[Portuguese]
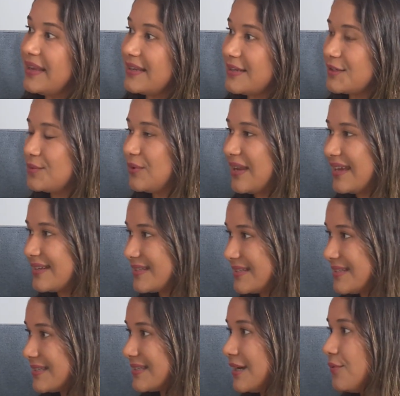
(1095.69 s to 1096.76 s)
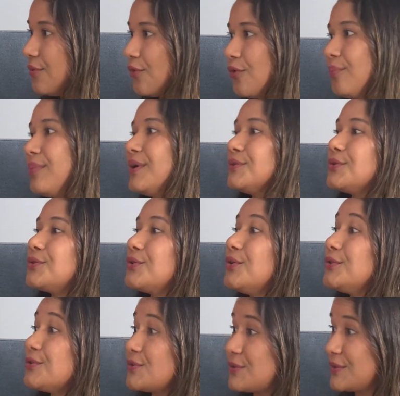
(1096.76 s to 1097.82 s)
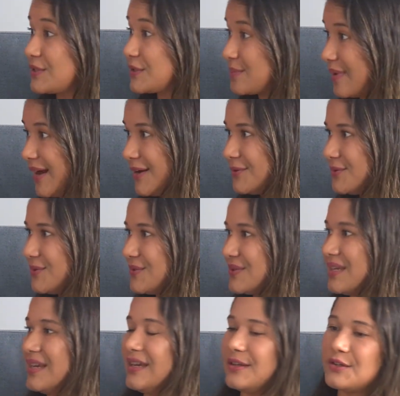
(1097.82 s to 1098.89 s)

que as mulheres estão ocupando todos os espaços,